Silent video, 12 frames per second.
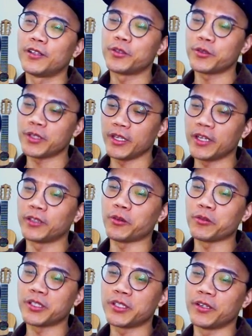就是一个
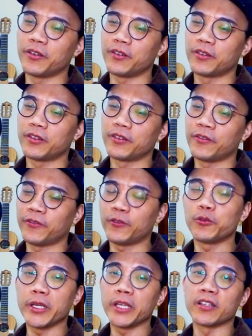东西的
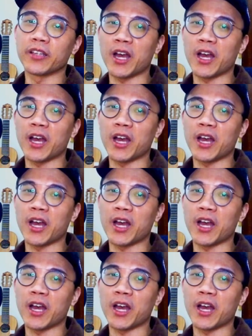复印、